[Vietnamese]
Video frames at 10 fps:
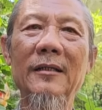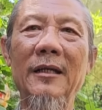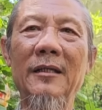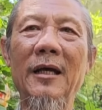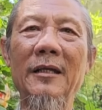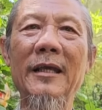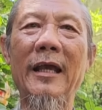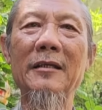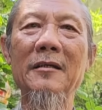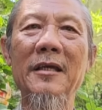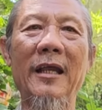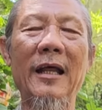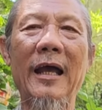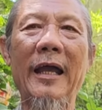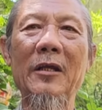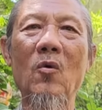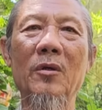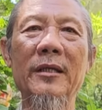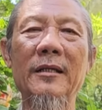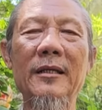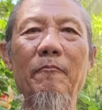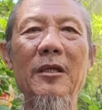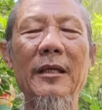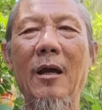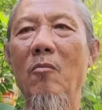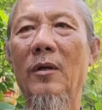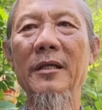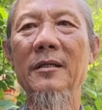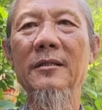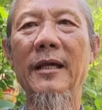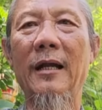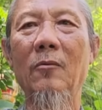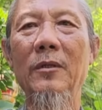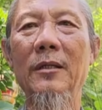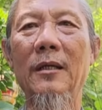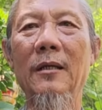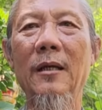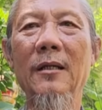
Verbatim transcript: thì thời gian như vậy là hai còn tranh chấp với nhau một cái dữ dằn quý vị.